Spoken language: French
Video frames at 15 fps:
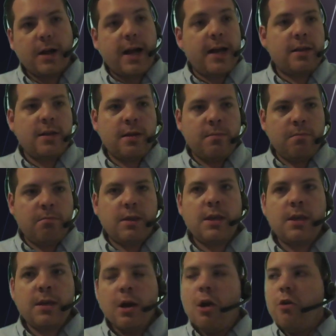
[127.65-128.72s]
Un
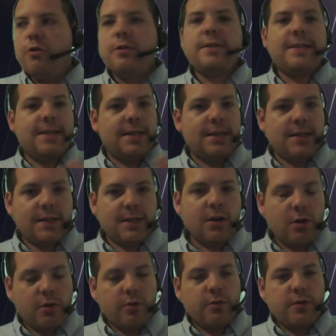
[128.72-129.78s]
ennemi
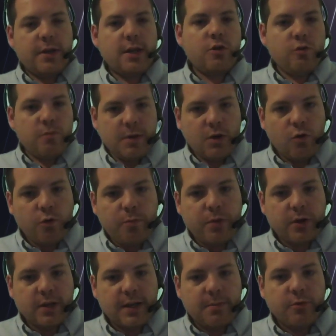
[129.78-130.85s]
utilisant des numéros de
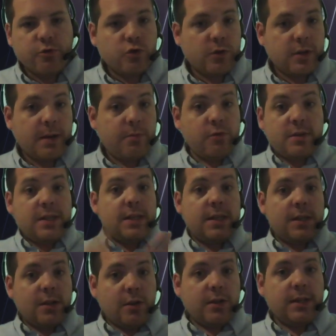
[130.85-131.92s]
portable jetables,
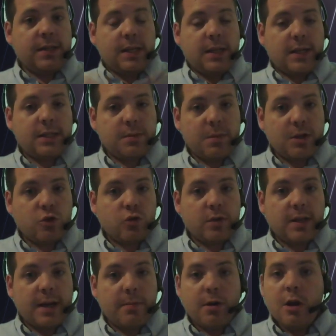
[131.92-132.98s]
utilisant des adresses mail
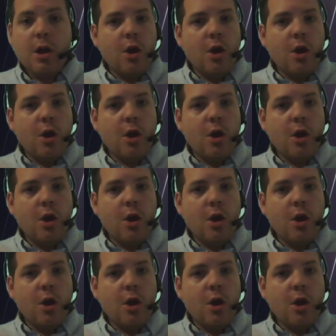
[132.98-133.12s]
jetables